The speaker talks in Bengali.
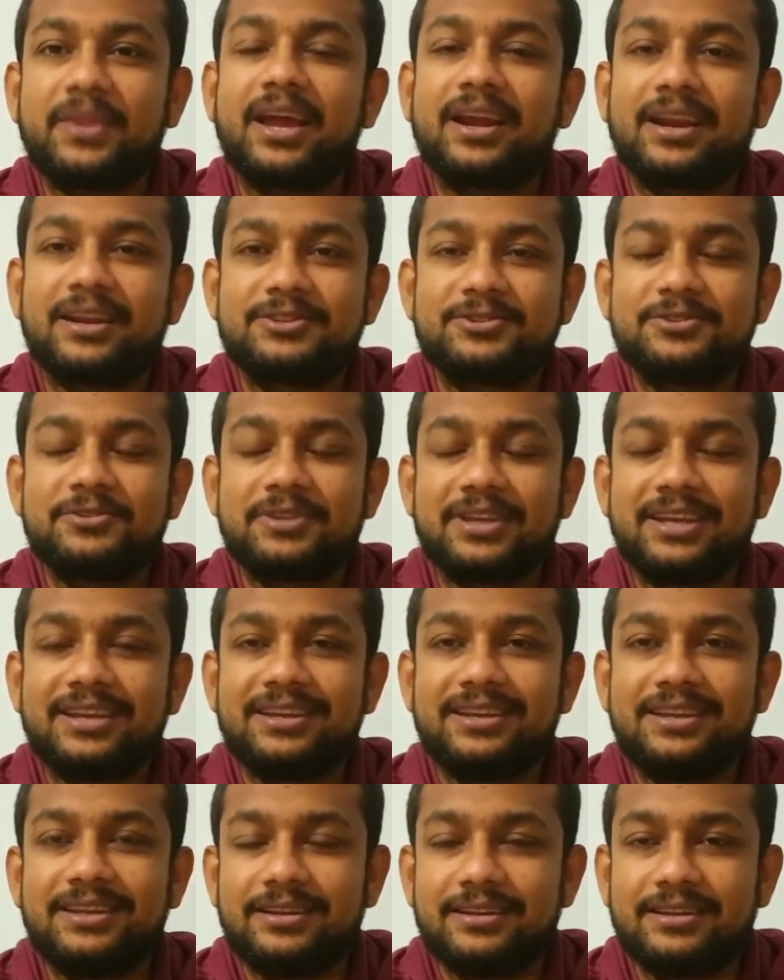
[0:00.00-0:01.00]
আরেকজনকে
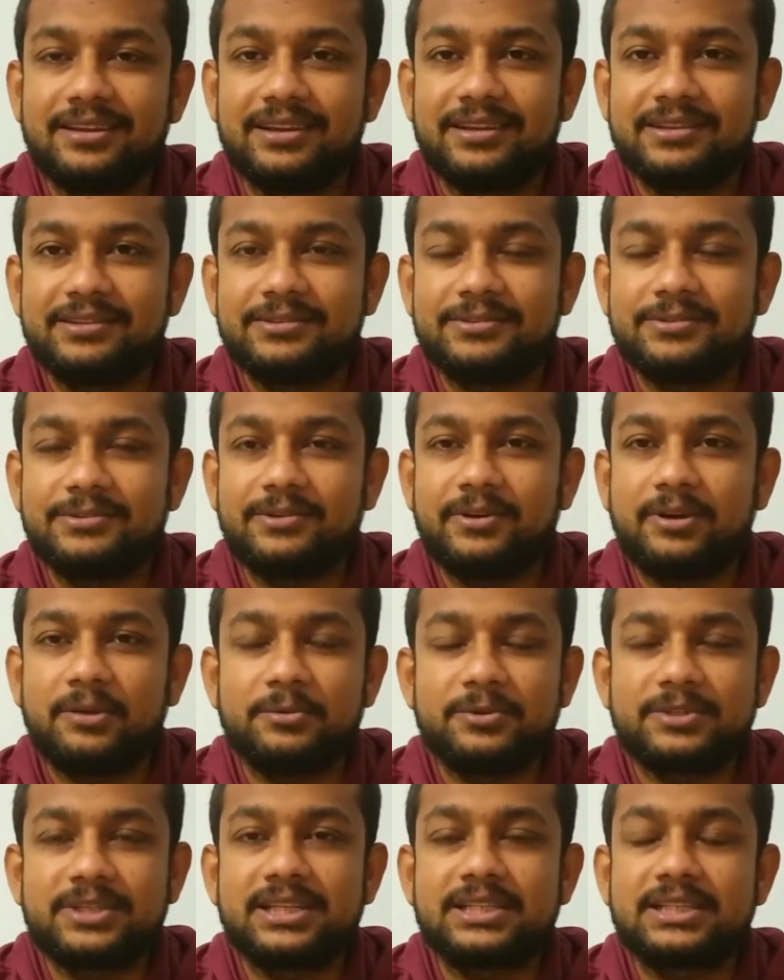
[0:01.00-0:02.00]
নিই তো
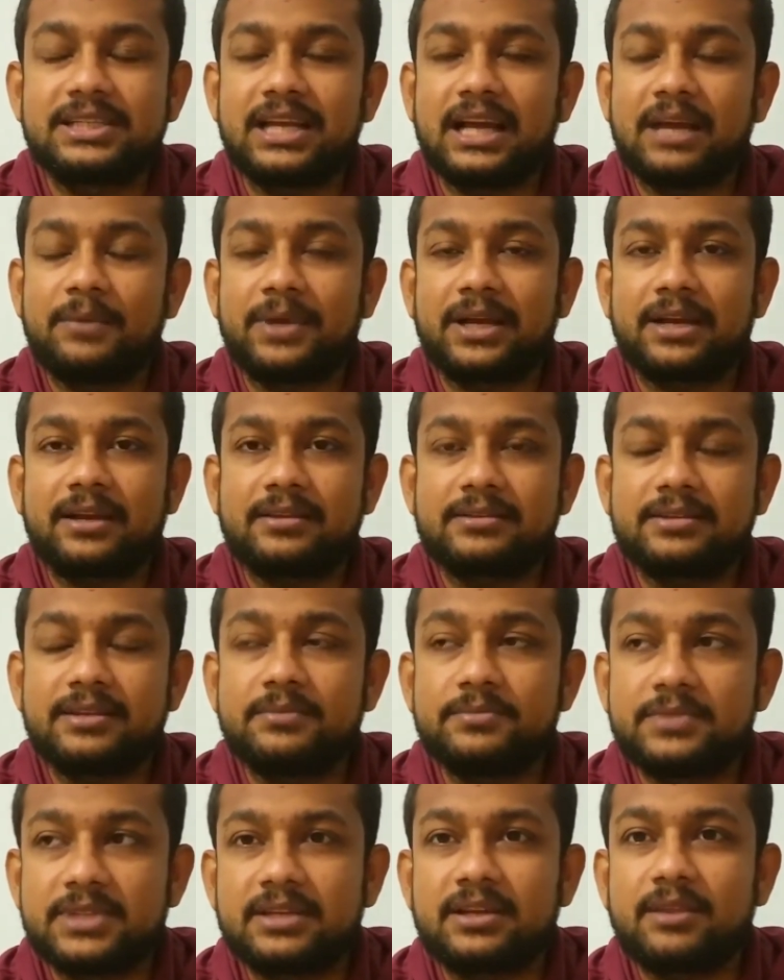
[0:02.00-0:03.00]
অবশেষে আমার কাছে
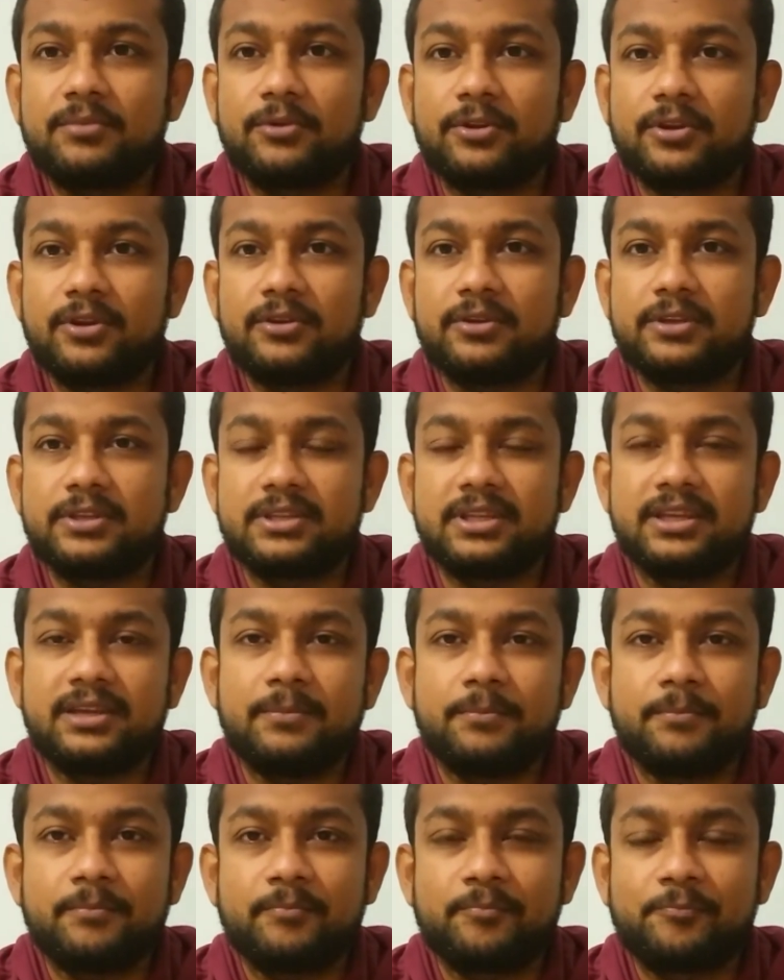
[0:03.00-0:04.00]
যেটা মনে হয়েছে
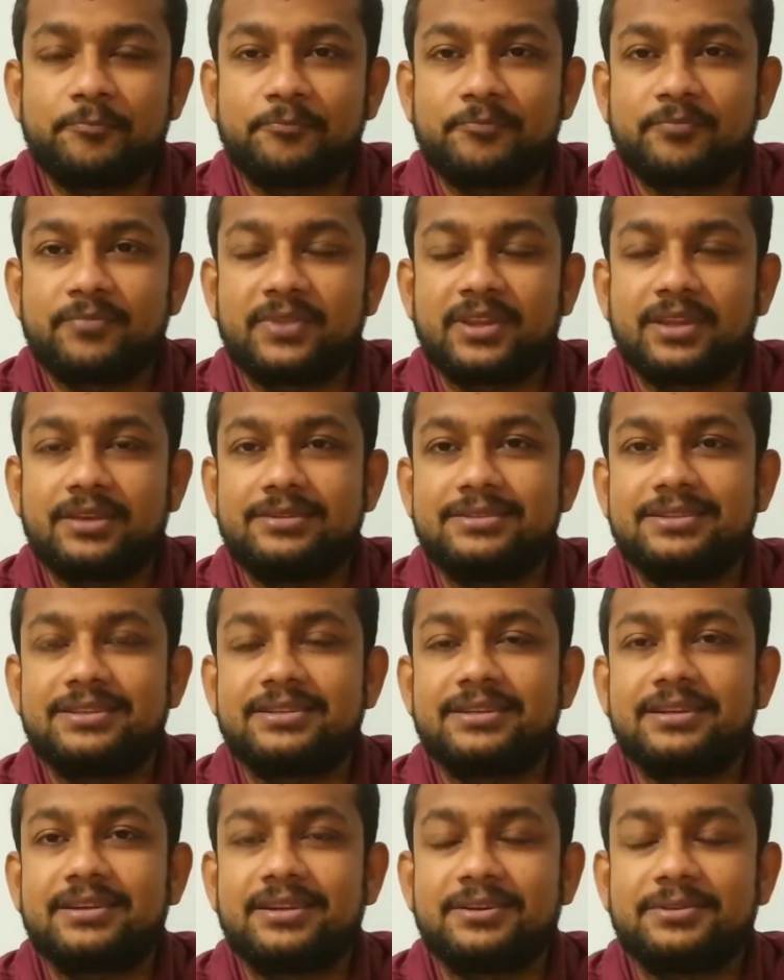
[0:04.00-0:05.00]
যে
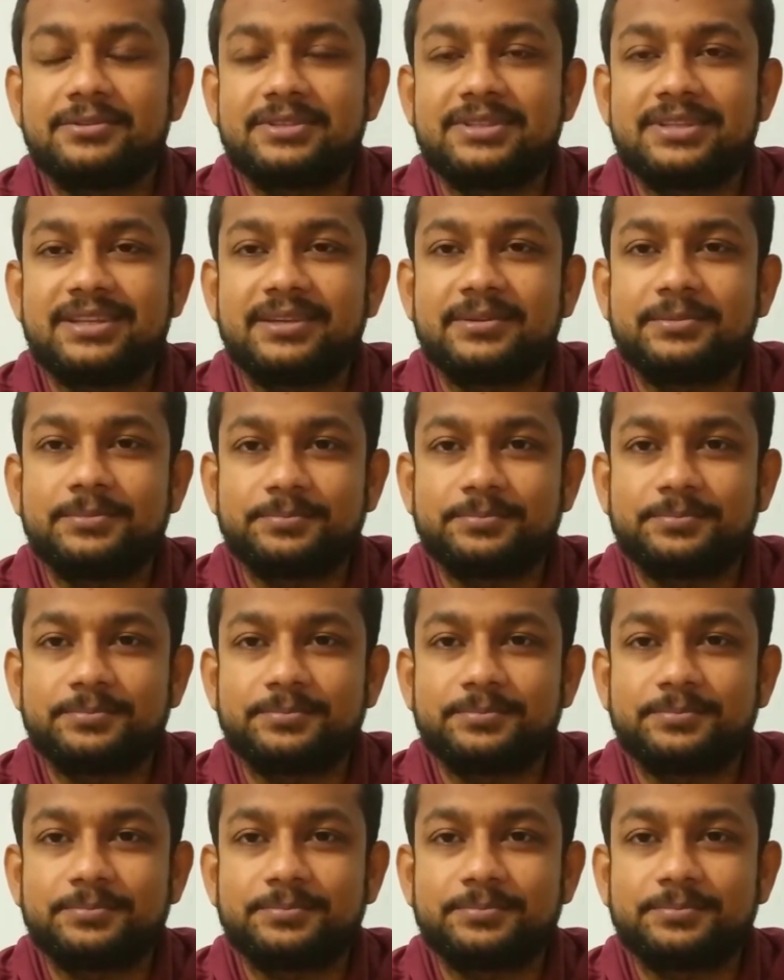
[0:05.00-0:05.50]
সেটা হচ্ছে